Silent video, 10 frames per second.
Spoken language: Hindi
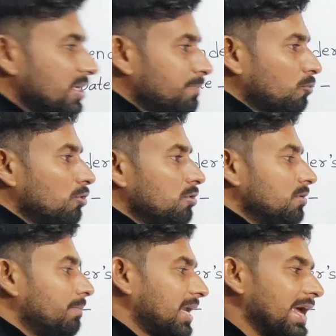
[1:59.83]
स्टेप को
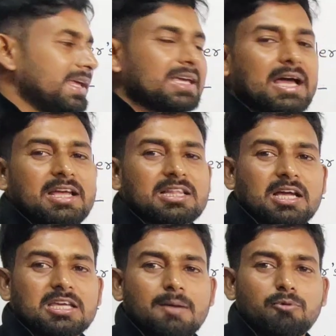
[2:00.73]
बढ़ाएंगे आगे
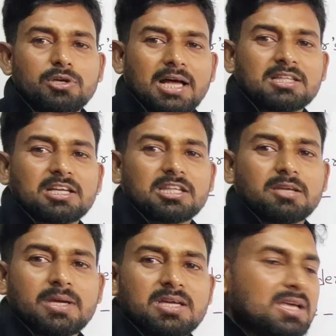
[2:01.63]
ताकि आपको याद
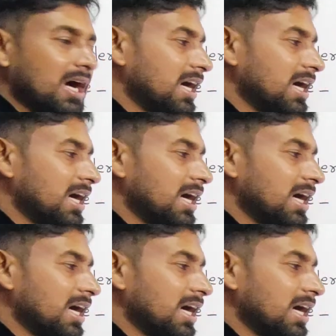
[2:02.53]
करने में